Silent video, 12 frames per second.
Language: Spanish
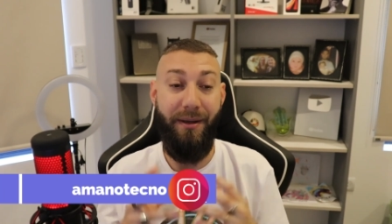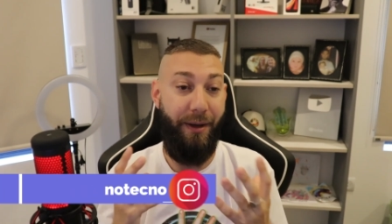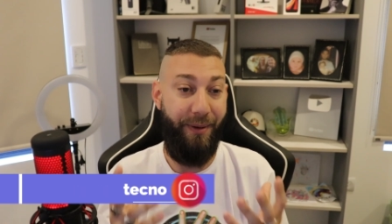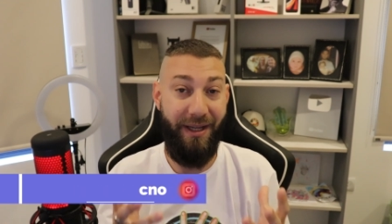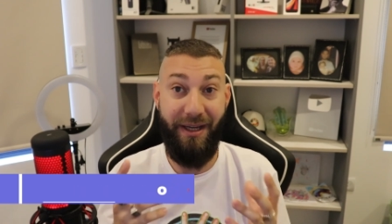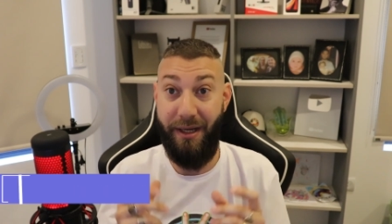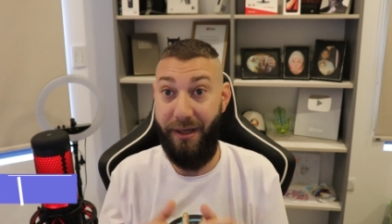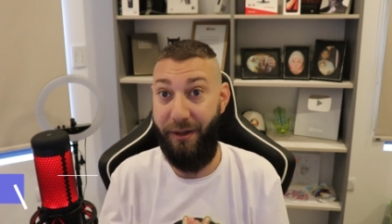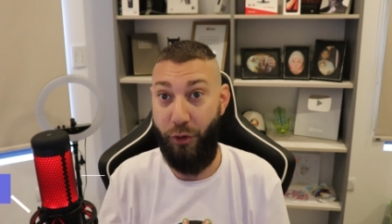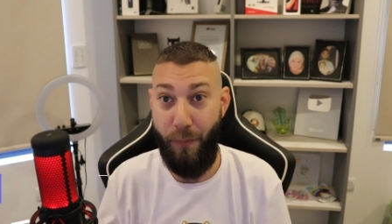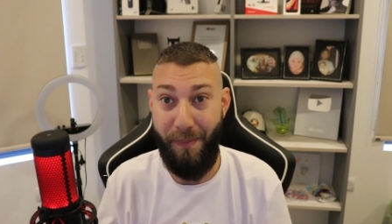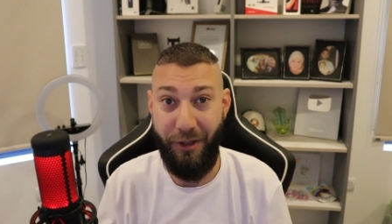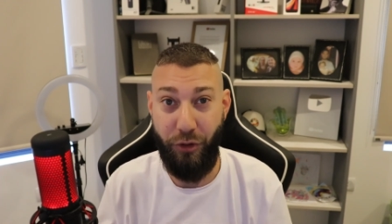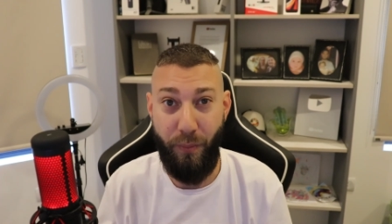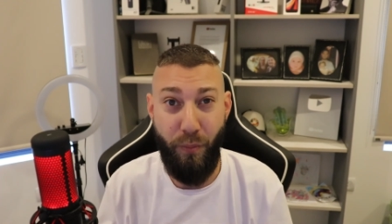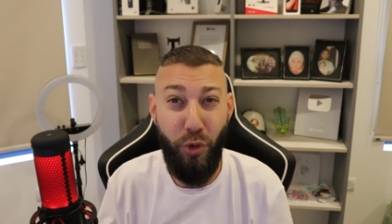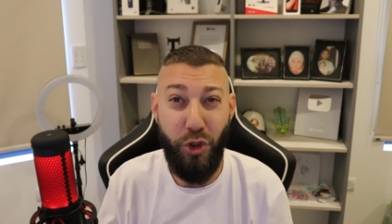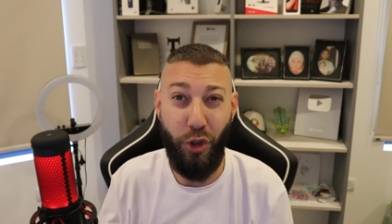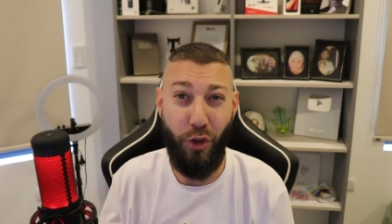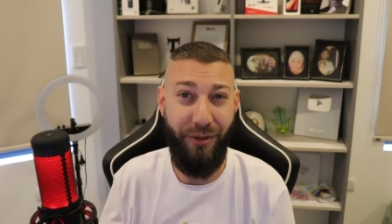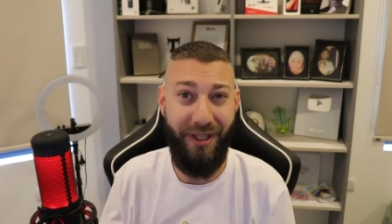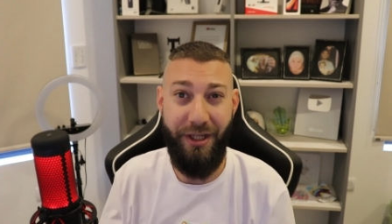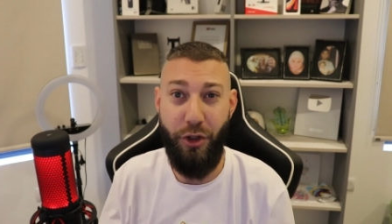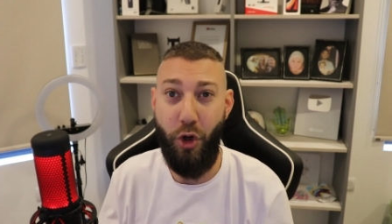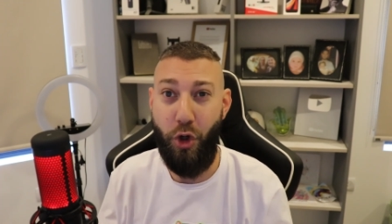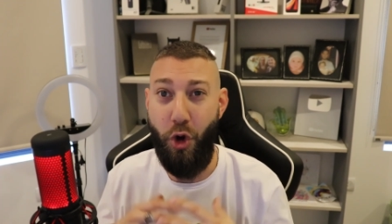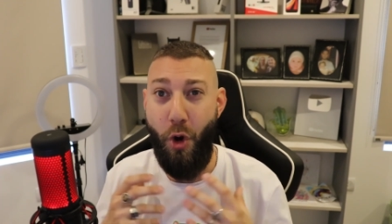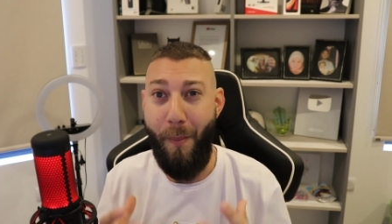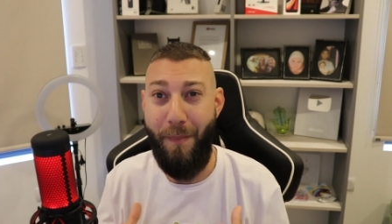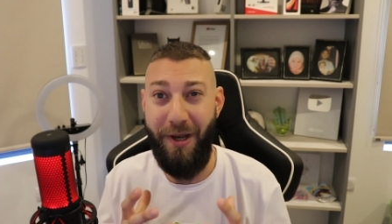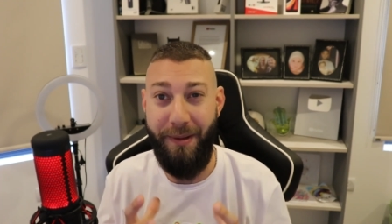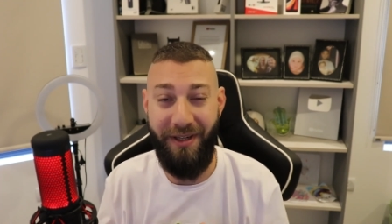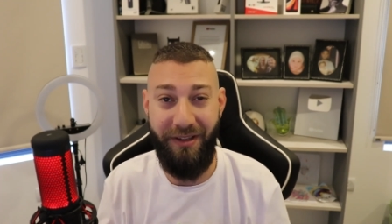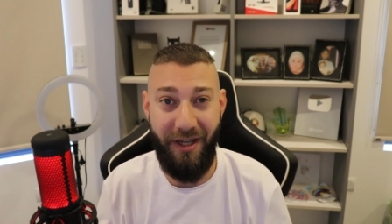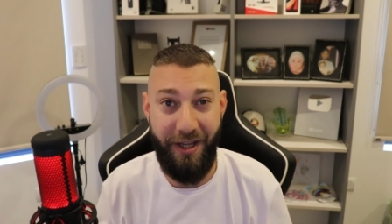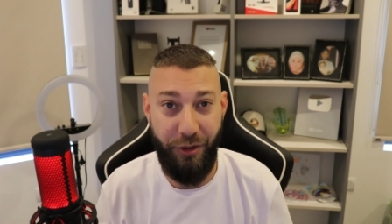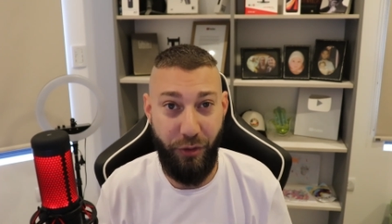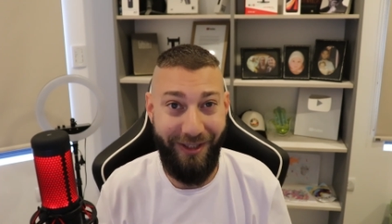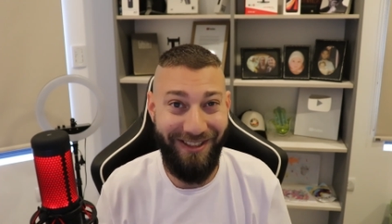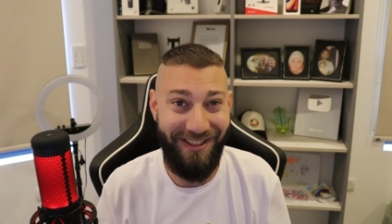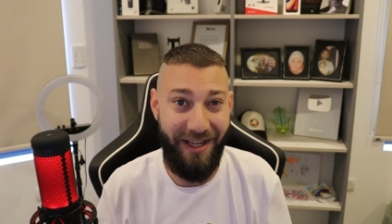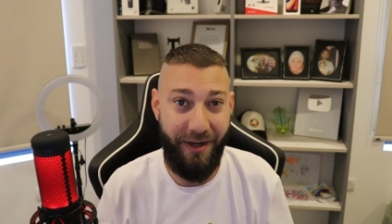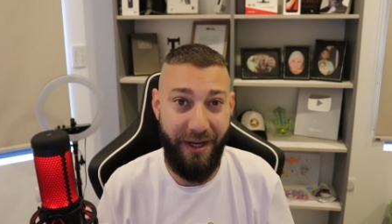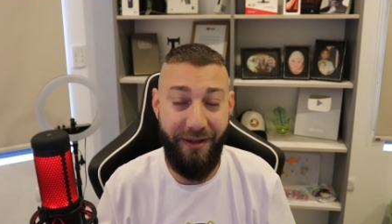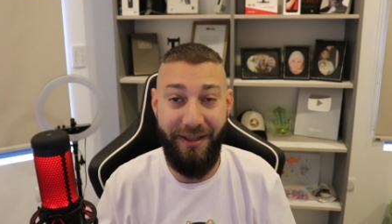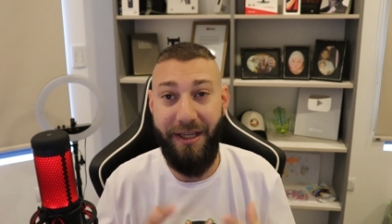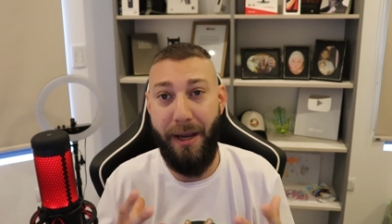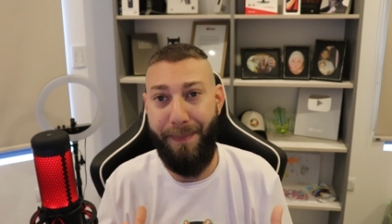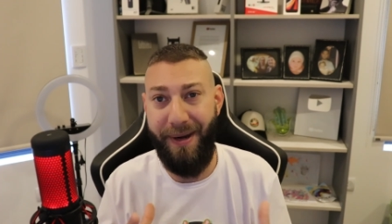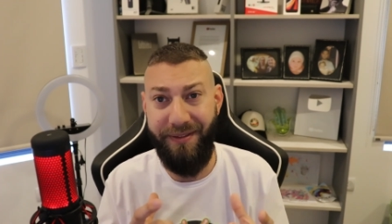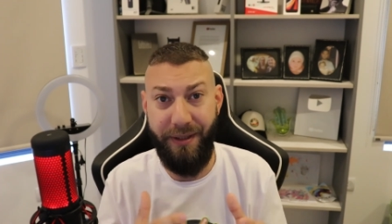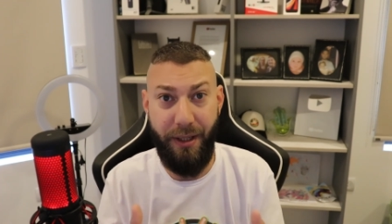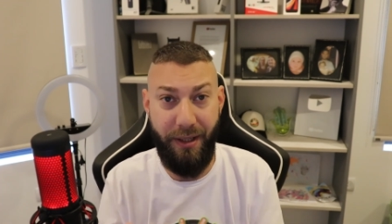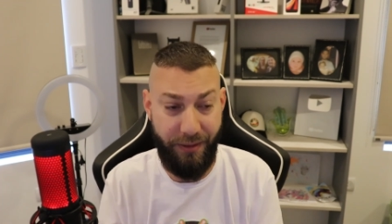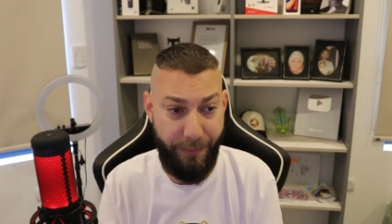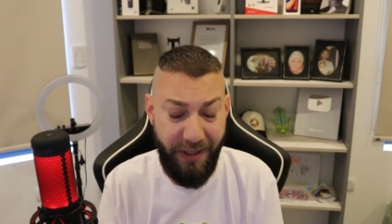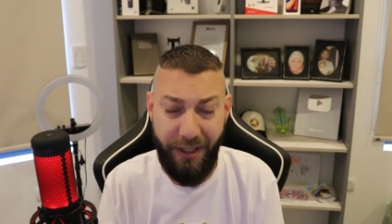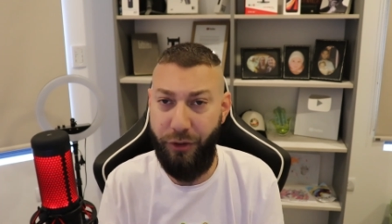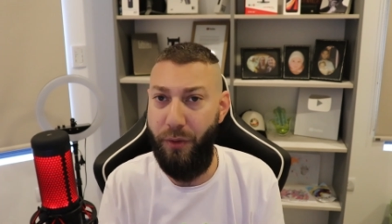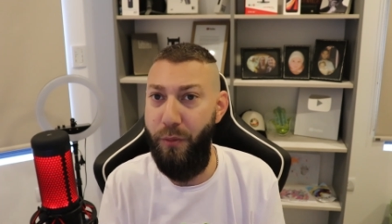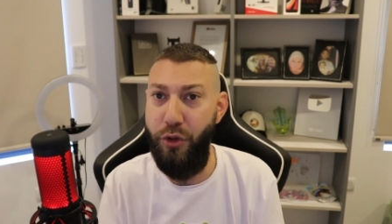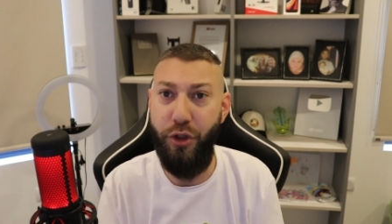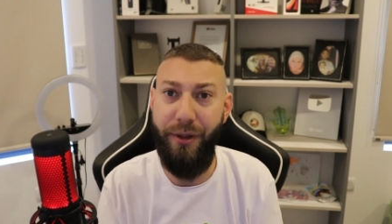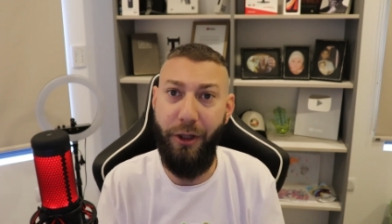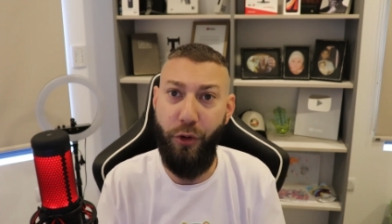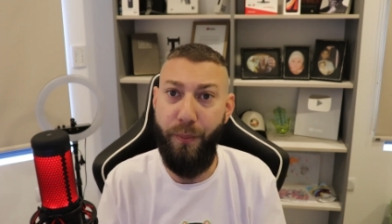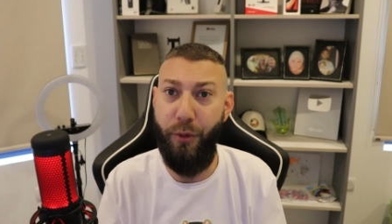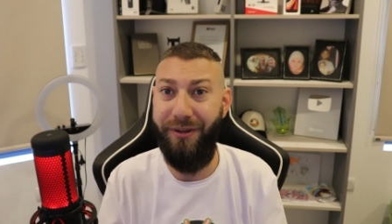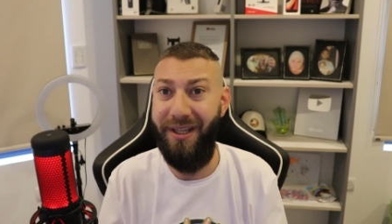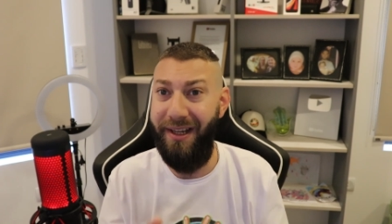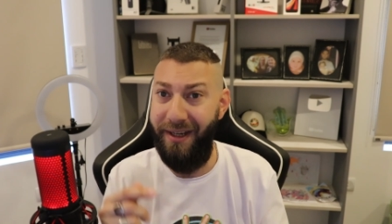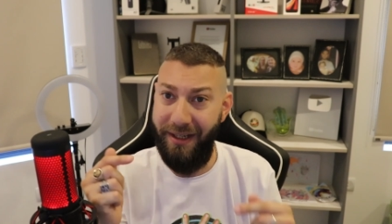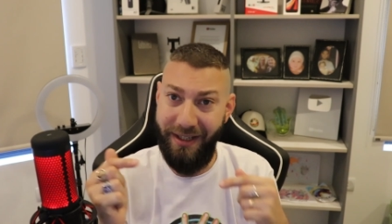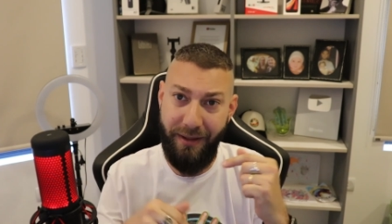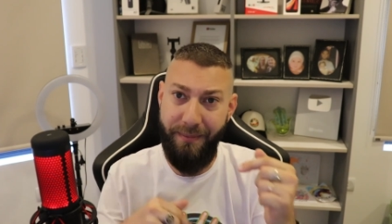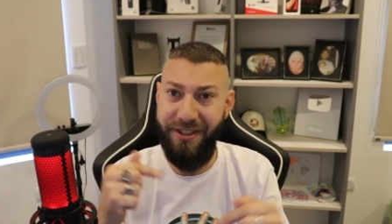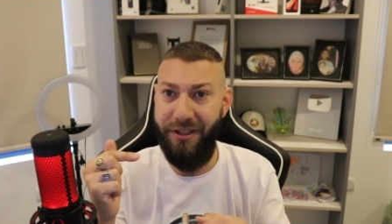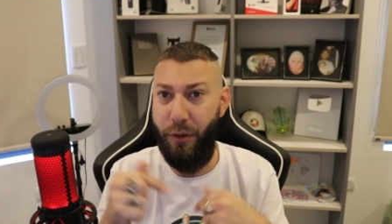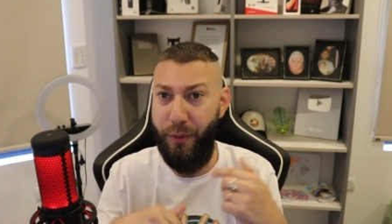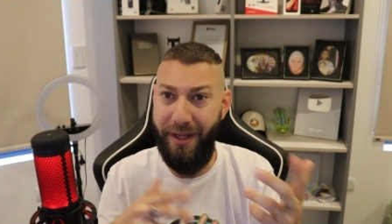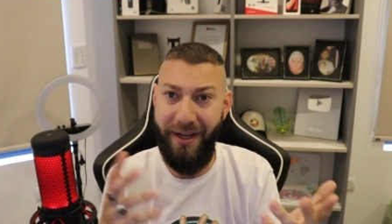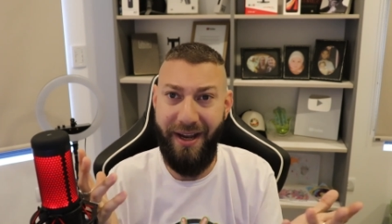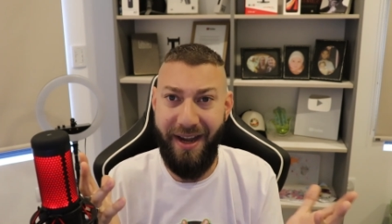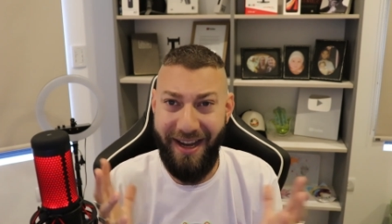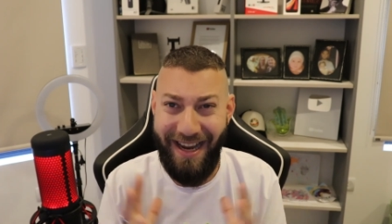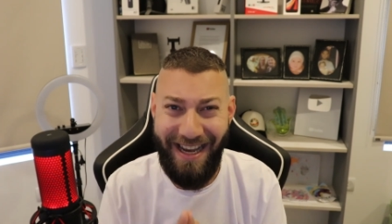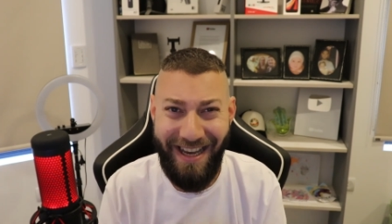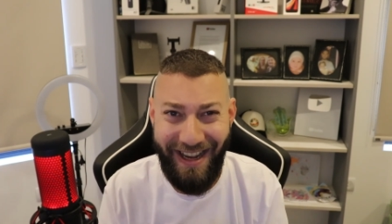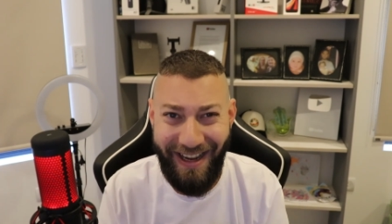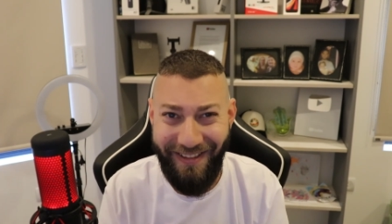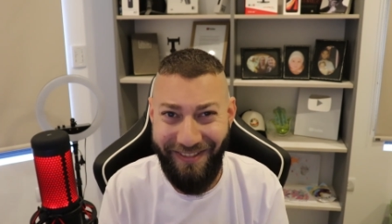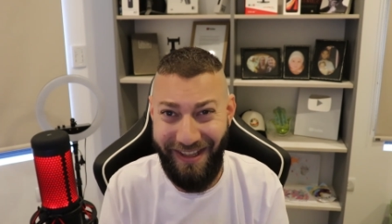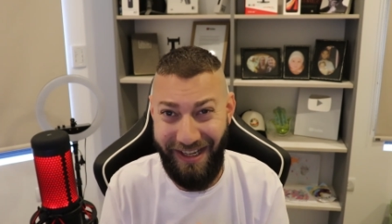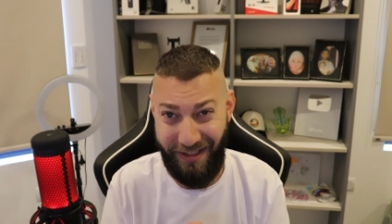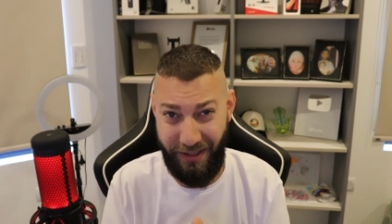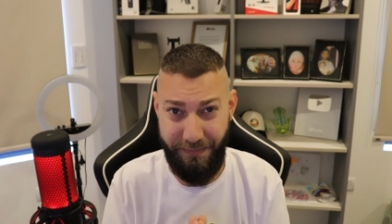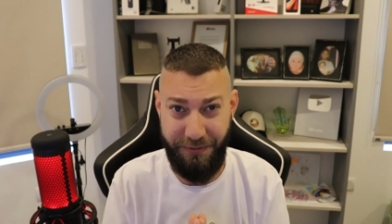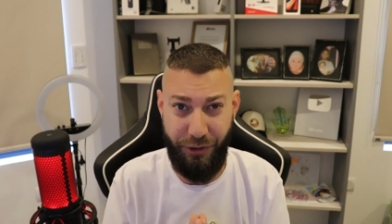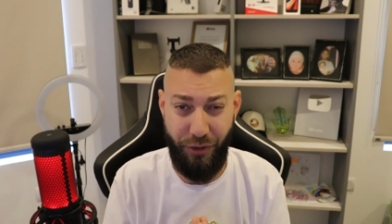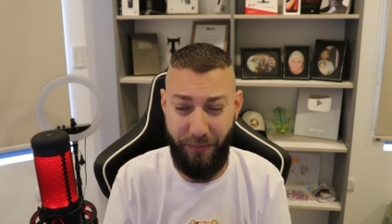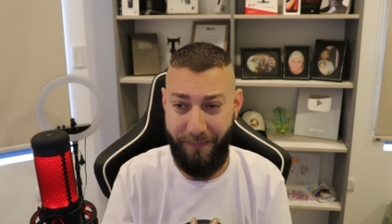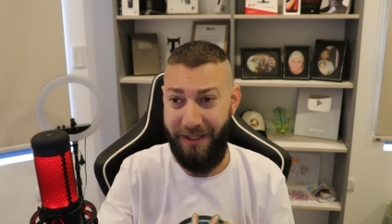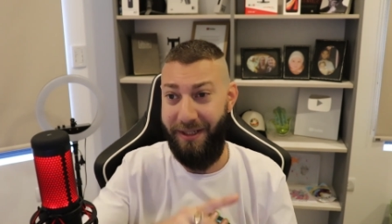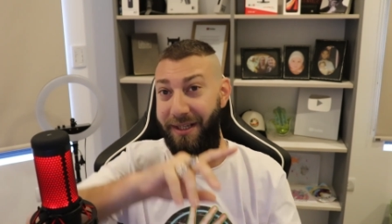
La verdad que comparto mucho contenido complementario en esa red y aparte también estoy mucho en el grupo de Telegram que también se los voy a dejar en la descripción.